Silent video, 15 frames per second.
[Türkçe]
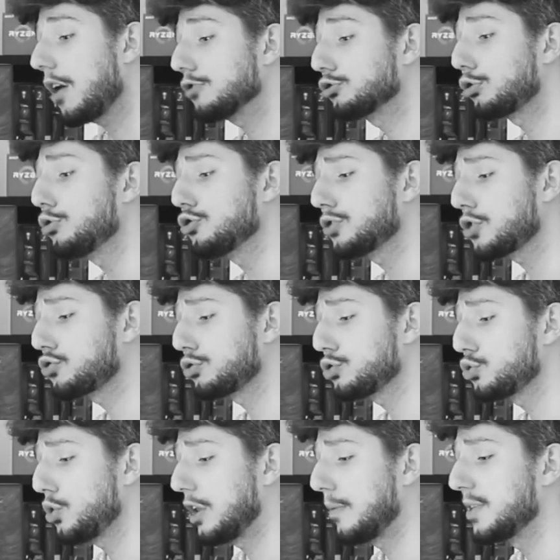Sonuçta şunu
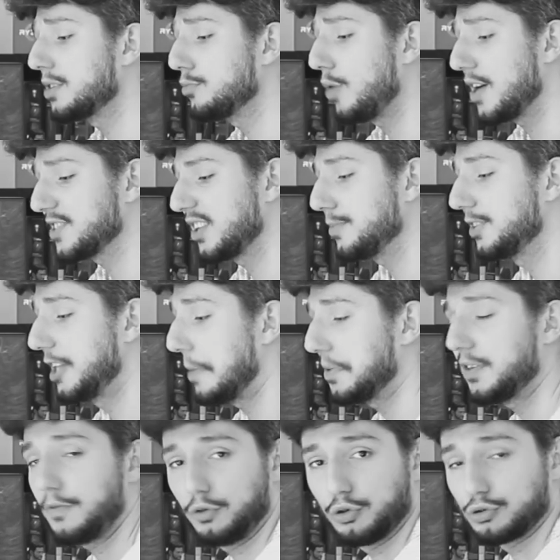söyleyebilirim. Bu aslında bir
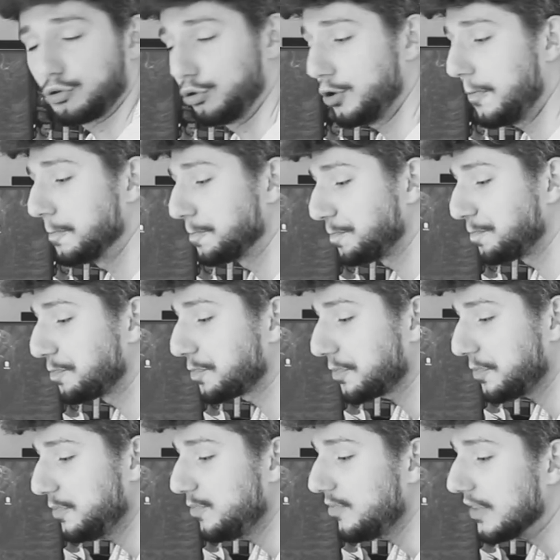tepki videosuydu.
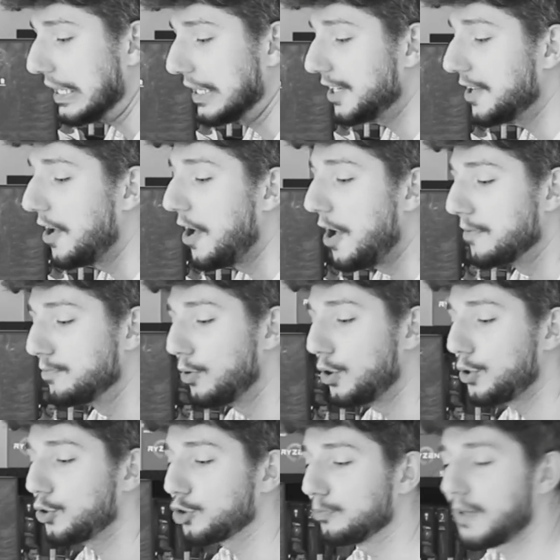Hani
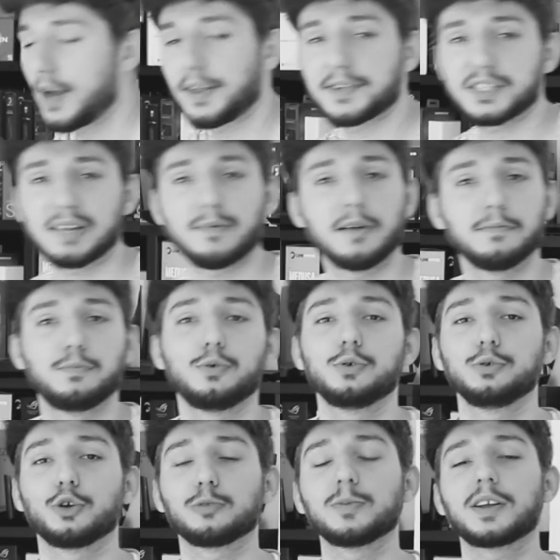böyle yorumlar yazın ama
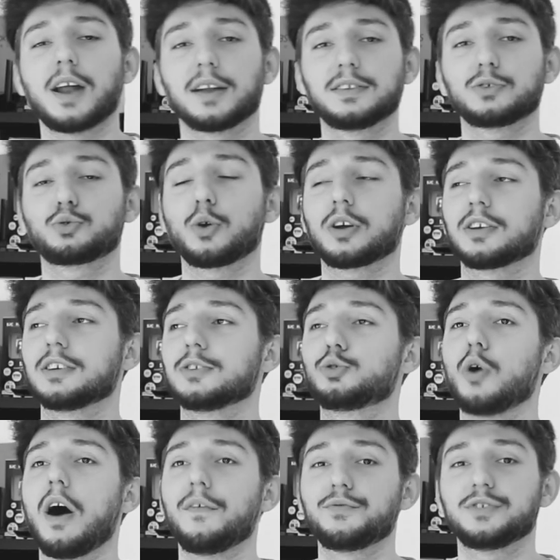bu yorumlar artık çok
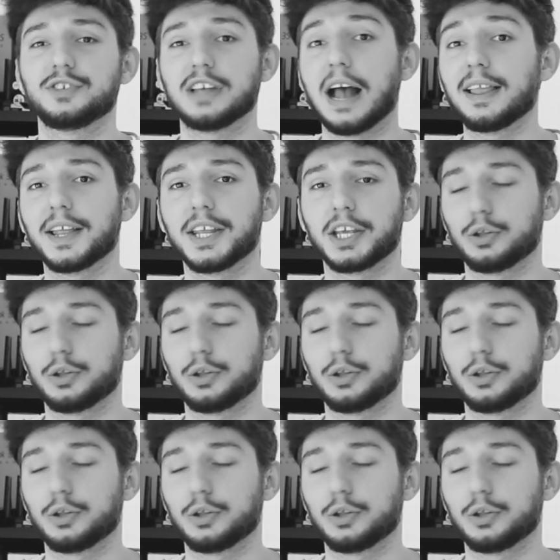tuhaf yerlere